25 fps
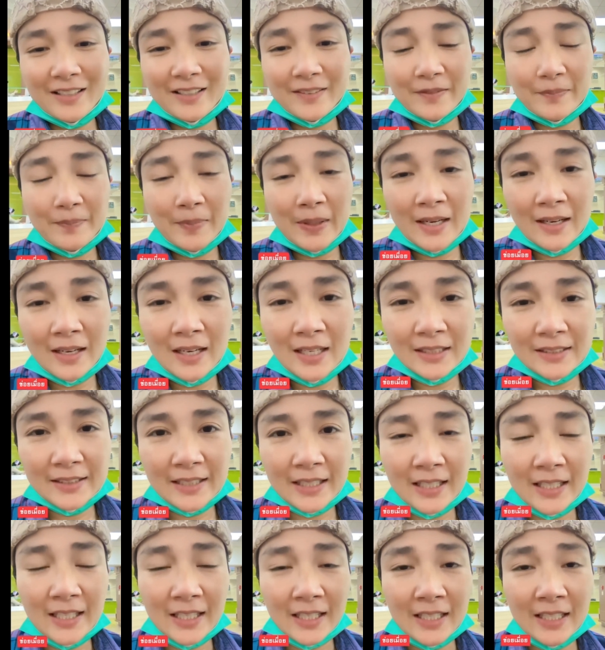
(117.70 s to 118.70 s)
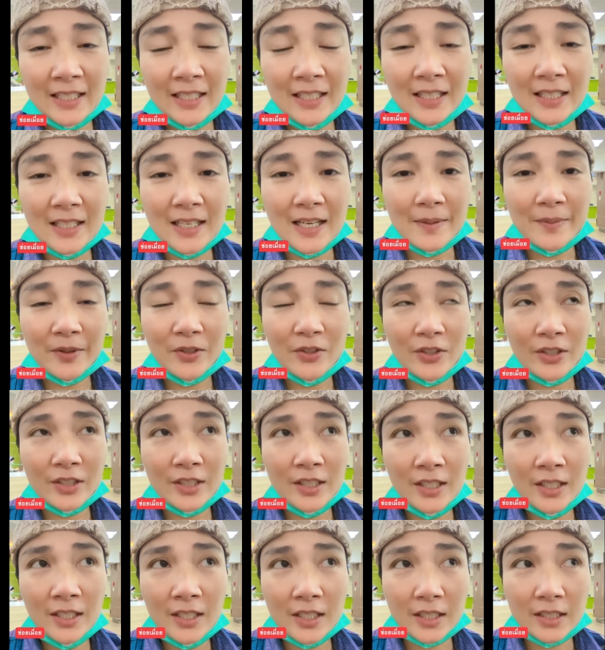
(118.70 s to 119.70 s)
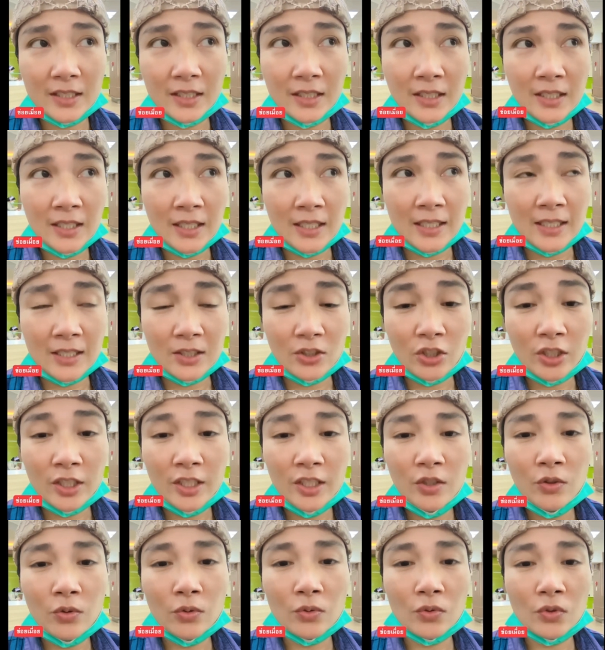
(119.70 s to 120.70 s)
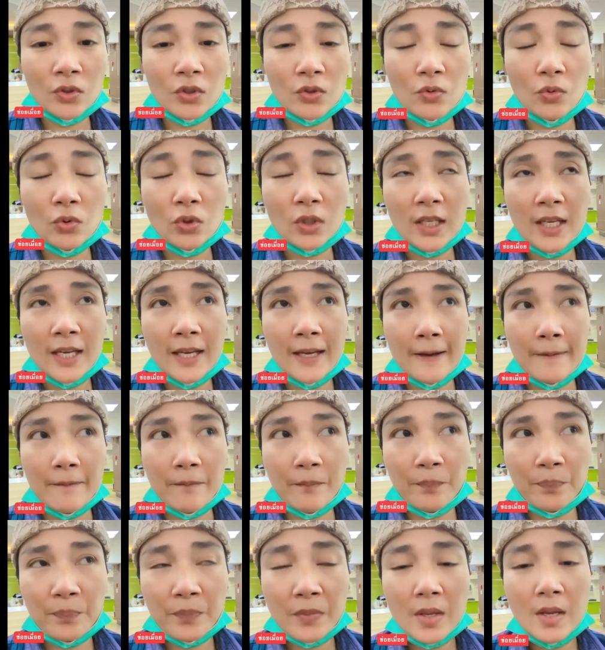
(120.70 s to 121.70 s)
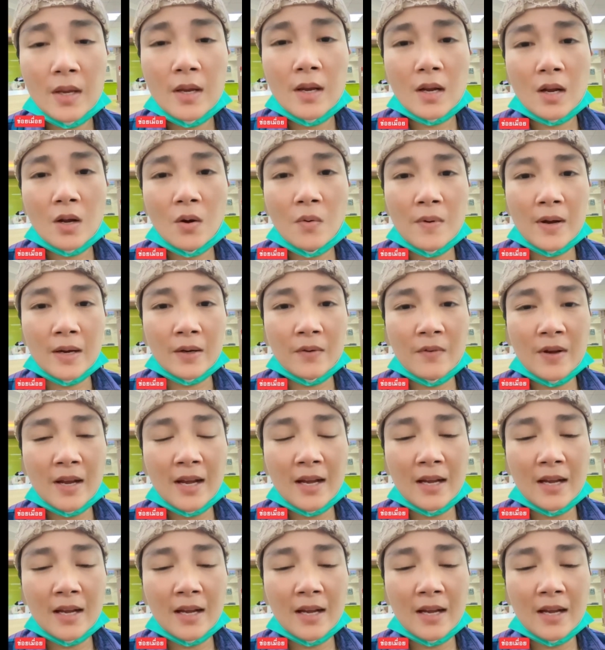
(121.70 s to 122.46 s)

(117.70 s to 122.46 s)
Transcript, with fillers: เป็นกำลังใจให้เด้อค่ะพี่น้องเด้อกับทินค่ะตอนนี้อยู่กรุงเทพก็หวังว่า